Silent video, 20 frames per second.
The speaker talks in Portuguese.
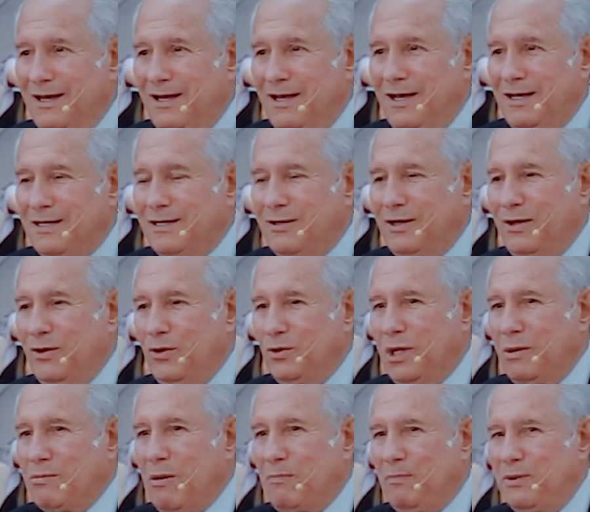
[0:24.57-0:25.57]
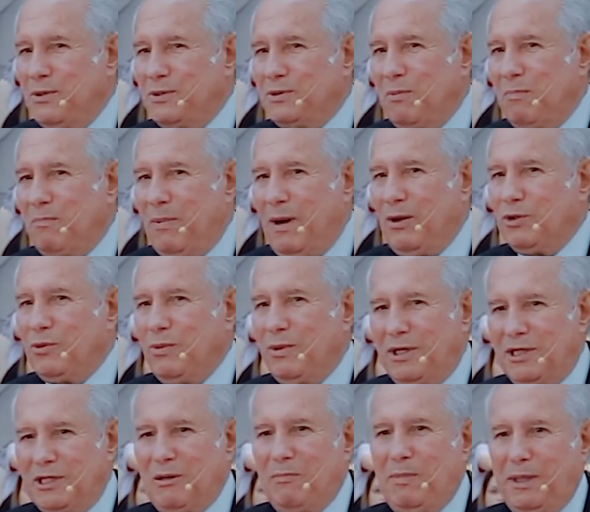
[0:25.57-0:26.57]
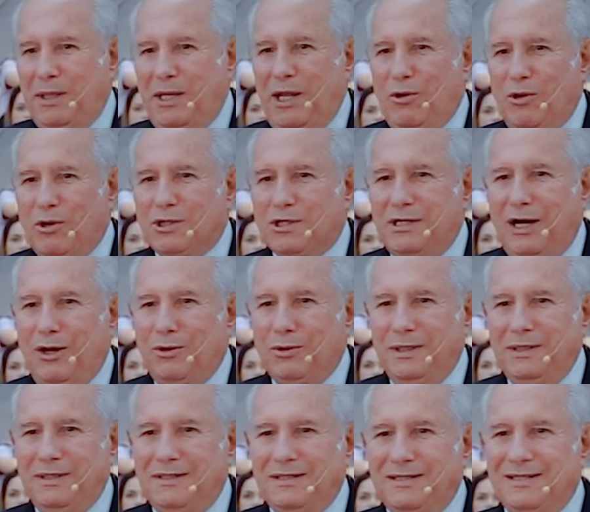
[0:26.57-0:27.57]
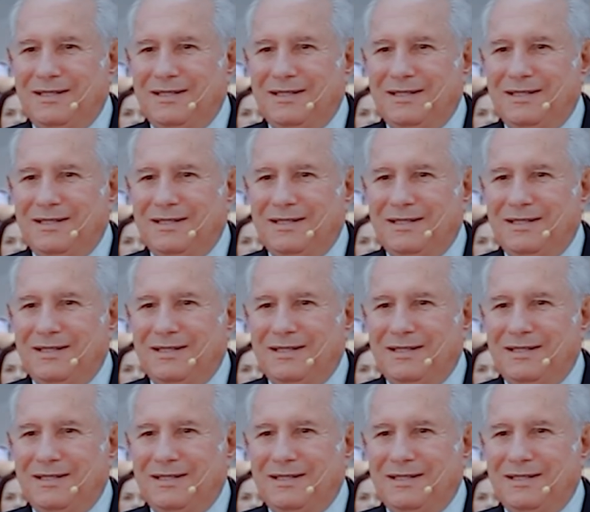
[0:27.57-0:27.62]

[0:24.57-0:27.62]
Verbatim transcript: Esse é o tema principal de uma igreja pentecostal, né?